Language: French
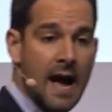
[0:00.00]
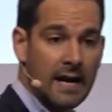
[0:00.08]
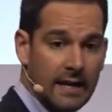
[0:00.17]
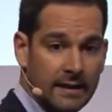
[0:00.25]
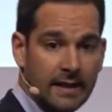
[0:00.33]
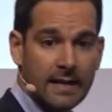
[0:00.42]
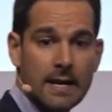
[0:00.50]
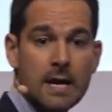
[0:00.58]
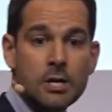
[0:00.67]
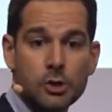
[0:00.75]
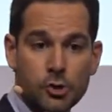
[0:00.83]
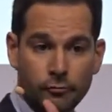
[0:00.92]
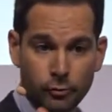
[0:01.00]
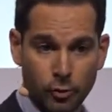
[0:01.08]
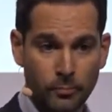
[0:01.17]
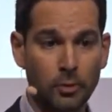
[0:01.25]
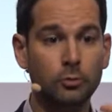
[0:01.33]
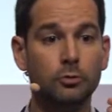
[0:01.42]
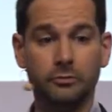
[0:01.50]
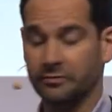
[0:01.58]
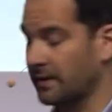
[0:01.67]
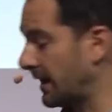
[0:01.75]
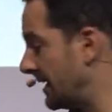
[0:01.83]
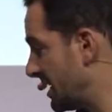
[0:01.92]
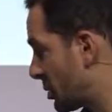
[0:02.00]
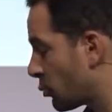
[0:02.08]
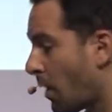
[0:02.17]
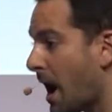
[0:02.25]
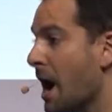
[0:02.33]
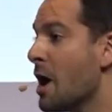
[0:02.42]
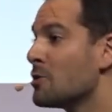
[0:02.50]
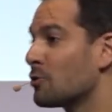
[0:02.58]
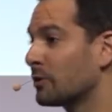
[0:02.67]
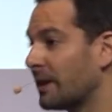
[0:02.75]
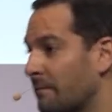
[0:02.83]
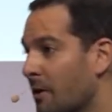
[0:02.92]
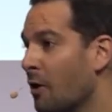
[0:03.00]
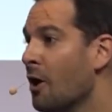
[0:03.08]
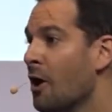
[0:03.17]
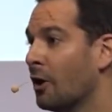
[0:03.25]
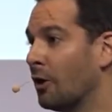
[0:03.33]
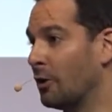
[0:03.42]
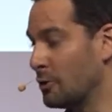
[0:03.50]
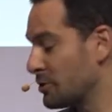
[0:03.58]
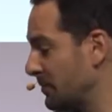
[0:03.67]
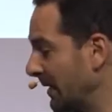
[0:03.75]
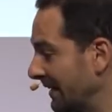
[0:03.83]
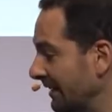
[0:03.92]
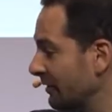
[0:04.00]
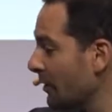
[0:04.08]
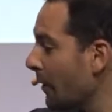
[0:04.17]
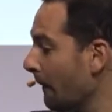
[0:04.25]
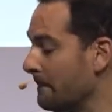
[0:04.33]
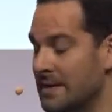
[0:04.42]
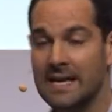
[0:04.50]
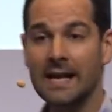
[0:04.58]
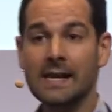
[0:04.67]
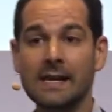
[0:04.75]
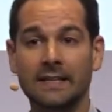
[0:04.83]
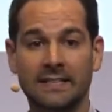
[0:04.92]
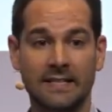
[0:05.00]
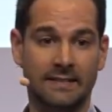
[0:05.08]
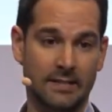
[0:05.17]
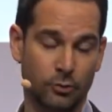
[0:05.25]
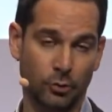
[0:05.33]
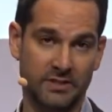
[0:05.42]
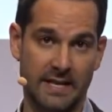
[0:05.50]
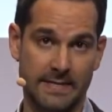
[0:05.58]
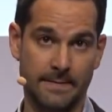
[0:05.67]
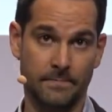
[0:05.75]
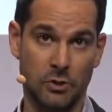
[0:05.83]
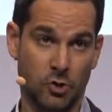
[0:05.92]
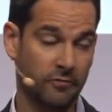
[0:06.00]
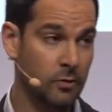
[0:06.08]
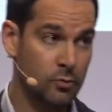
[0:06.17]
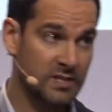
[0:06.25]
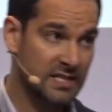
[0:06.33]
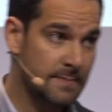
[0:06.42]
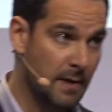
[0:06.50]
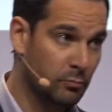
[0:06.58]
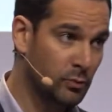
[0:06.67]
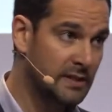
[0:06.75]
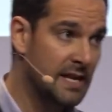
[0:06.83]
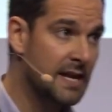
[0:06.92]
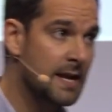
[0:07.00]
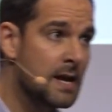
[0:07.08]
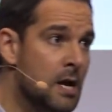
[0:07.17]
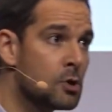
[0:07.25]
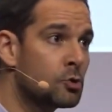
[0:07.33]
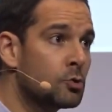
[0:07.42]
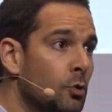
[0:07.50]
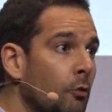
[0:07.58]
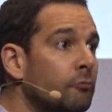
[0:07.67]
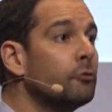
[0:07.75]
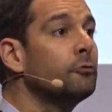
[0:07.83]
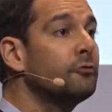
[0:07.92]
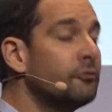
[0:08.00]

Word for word: à laquelle je vous demande de faire les choix, notamment euh, le spectateur Miguel qui était sur scène. Je vais aussi m'appuyer sur vos